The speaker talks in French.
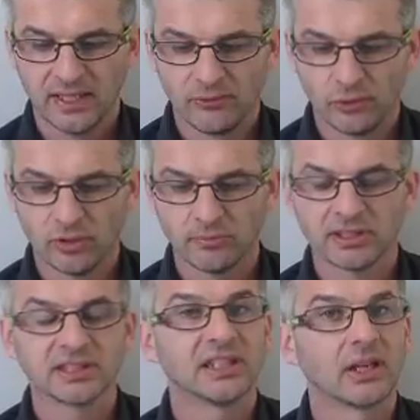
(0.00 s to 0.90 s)
Il veut
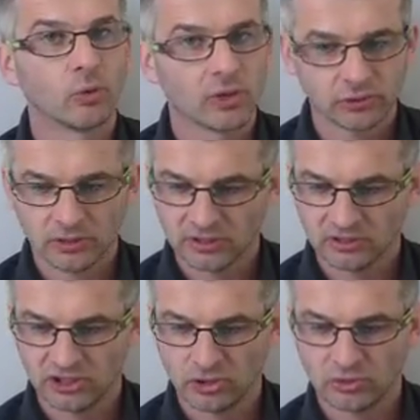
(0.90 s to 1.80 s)
remplacer la loi sur la
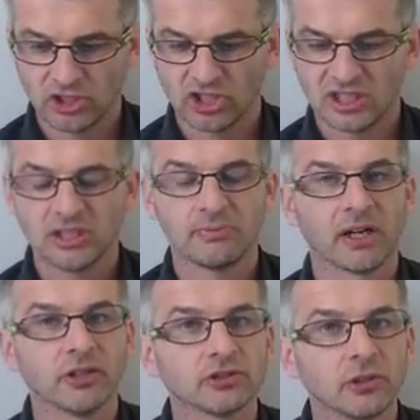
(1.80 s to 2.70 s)
transition énergétique
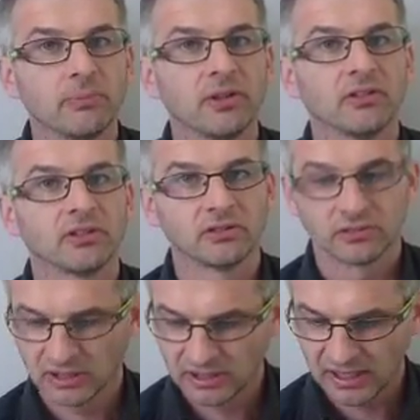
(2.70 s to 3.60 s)
par un seul plan
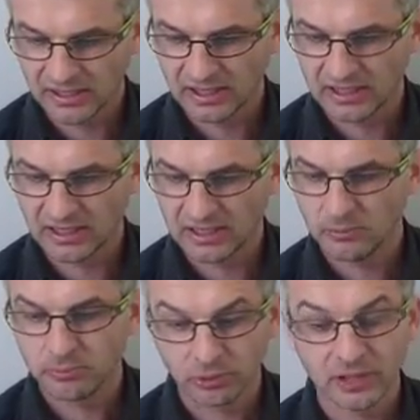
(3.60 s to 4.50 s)

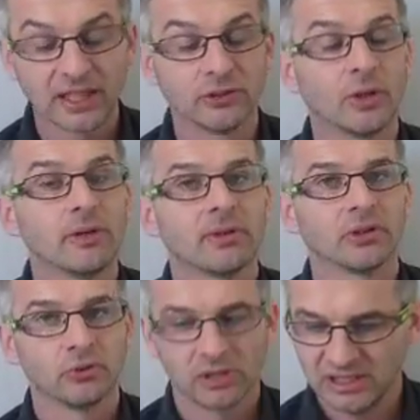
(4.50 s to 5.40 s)
quinquennal, pluriannuel,
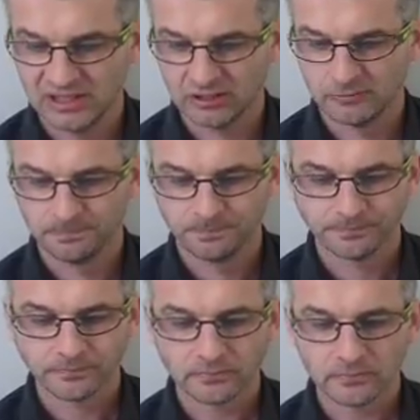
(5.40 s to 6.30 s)
pardon, glissant.
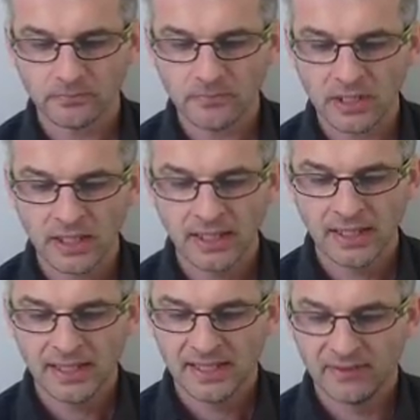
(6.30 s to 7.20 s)

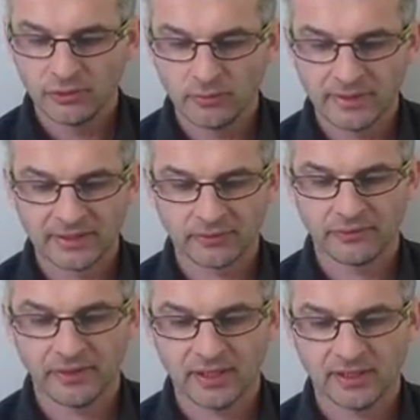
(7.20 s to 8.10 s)
Il veut mettre
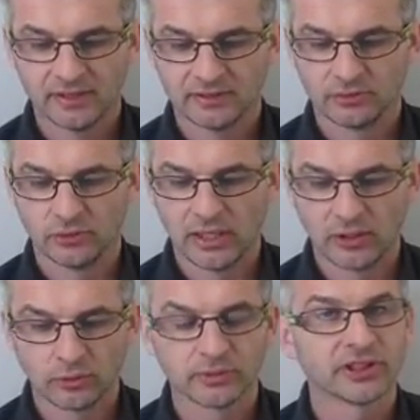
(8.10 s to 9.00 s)
fin
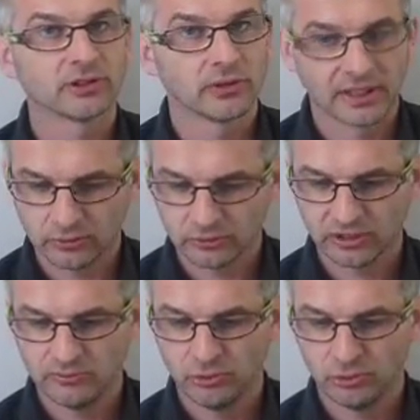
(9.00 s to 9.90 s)
à l'augmentation de la
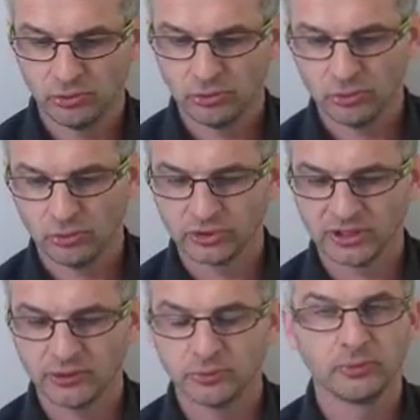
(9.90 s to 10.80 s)
contribution au
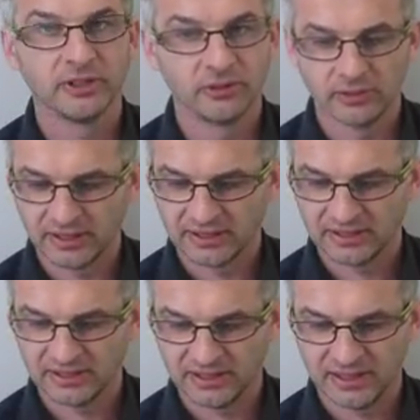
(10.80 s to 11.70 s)
service public de
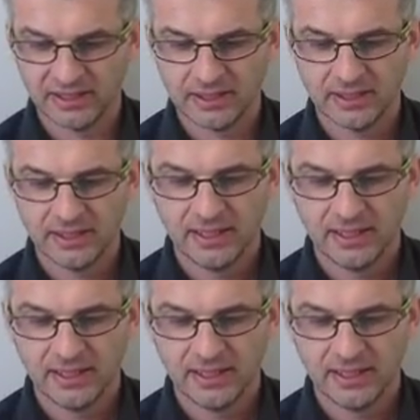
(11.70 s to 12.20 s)
l'électricité.